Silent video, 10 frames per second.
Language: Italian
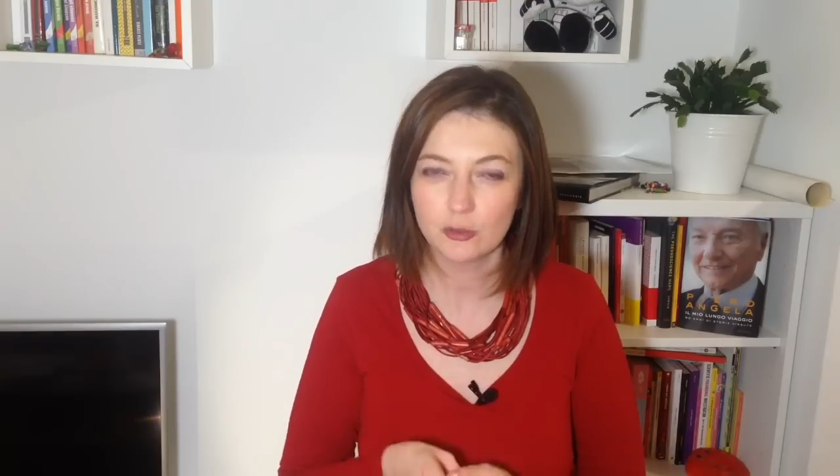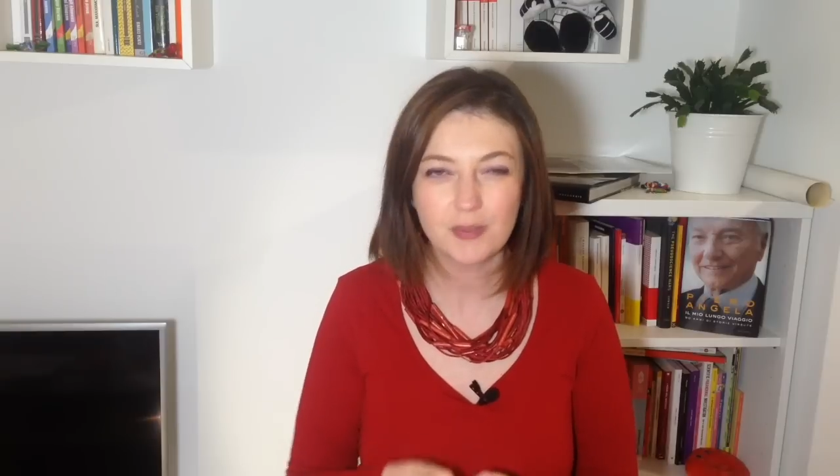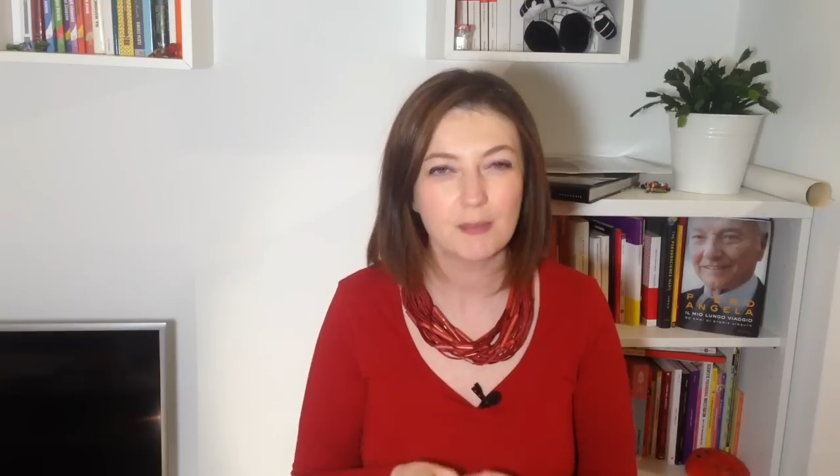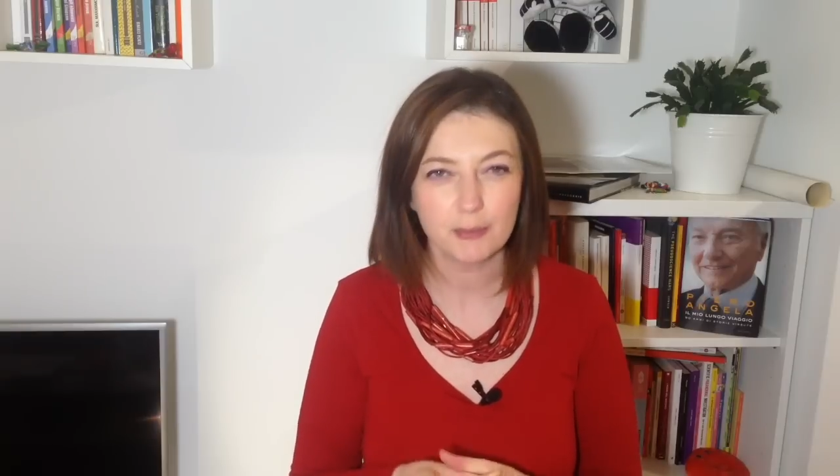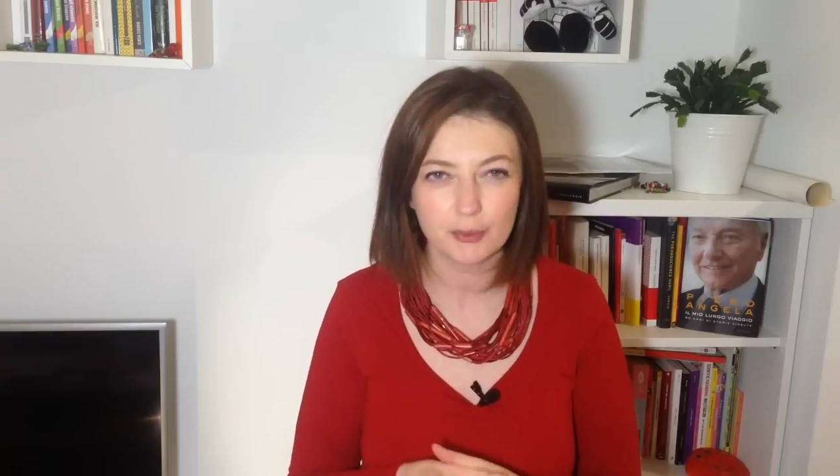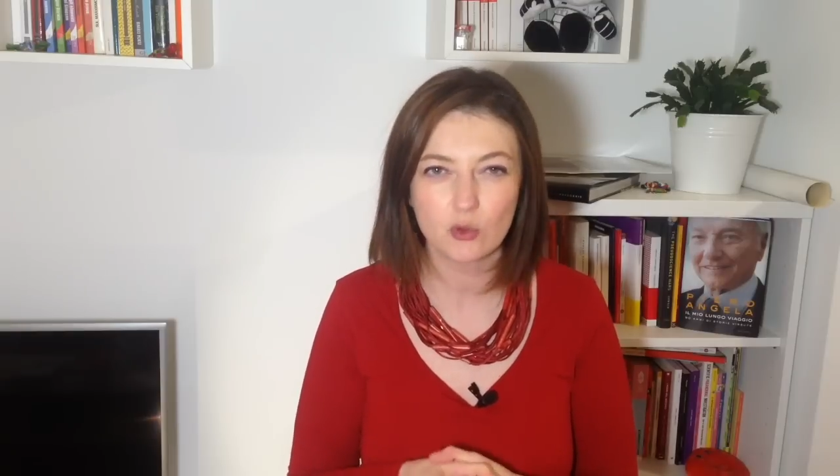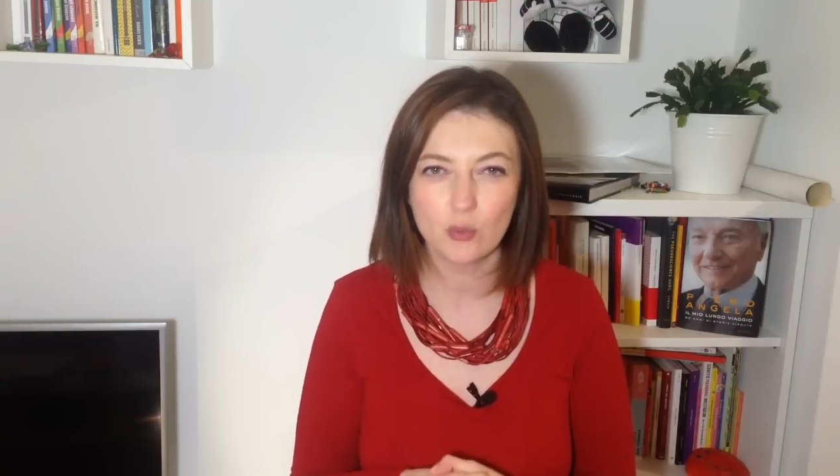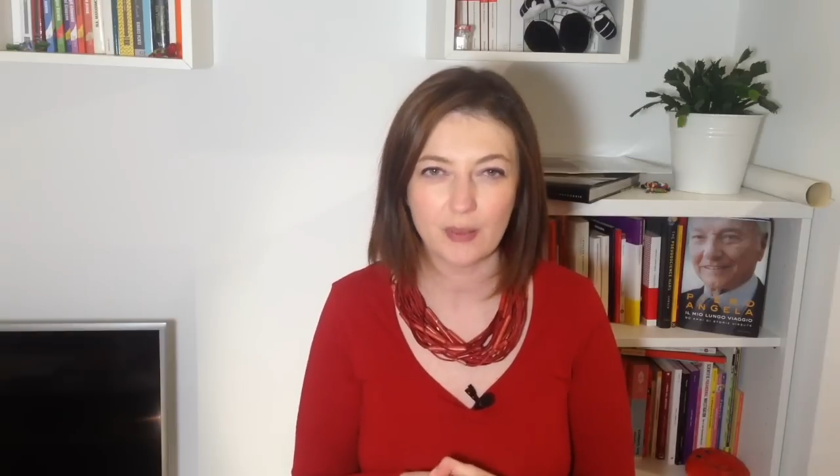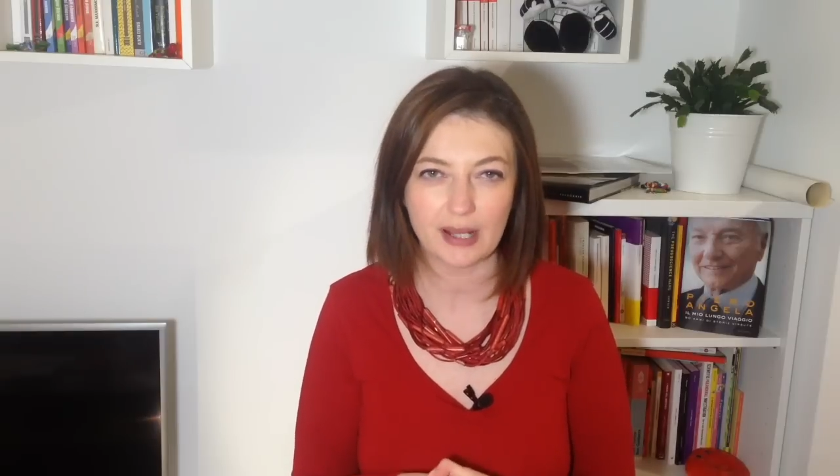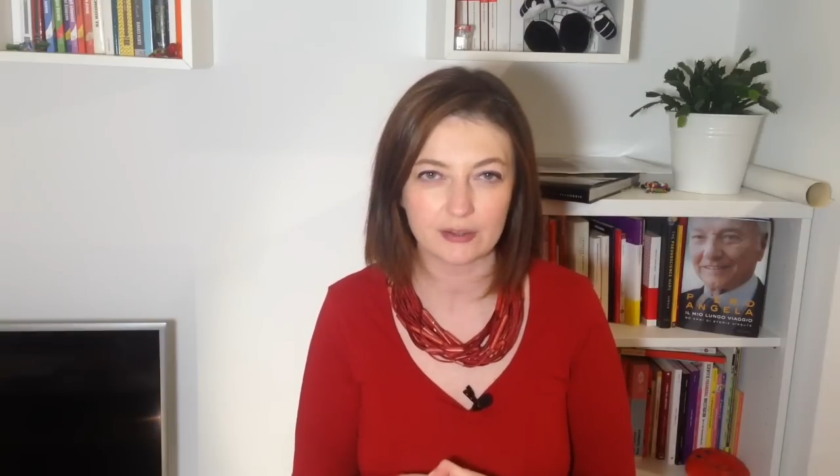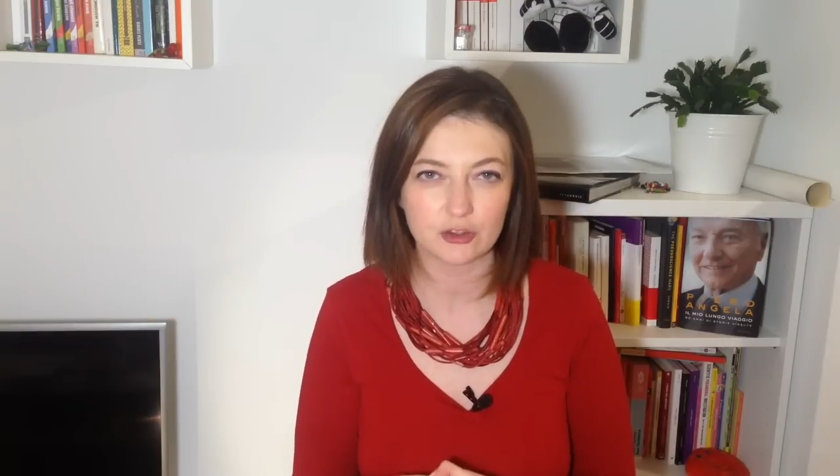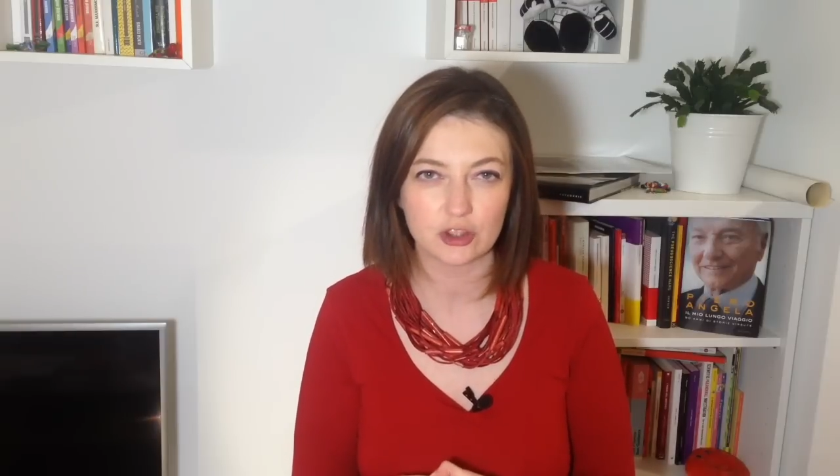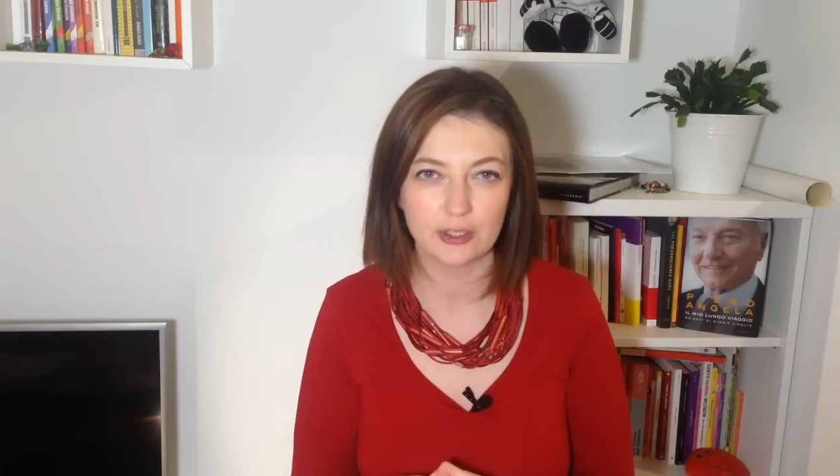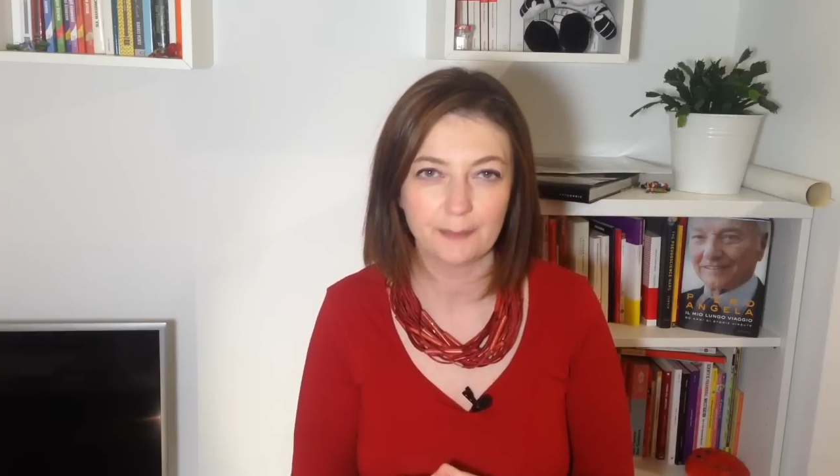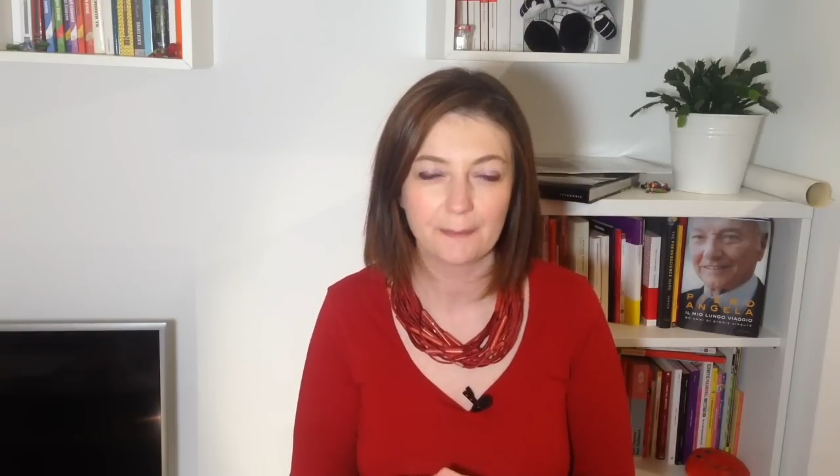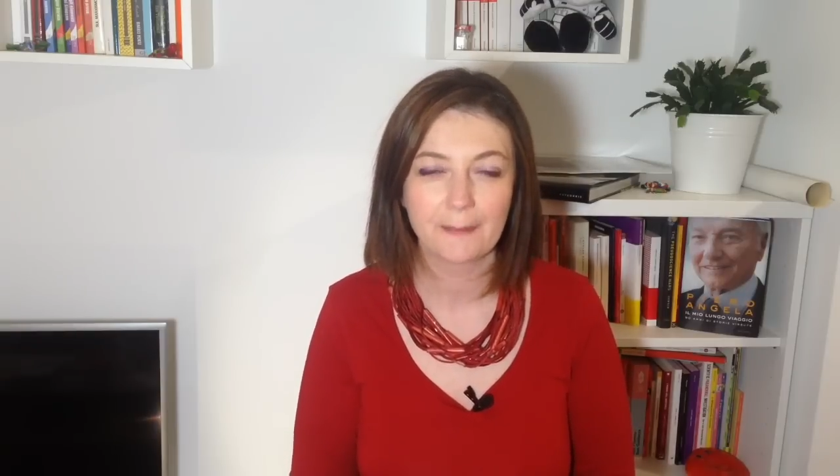Dobbiamo preoccuparci?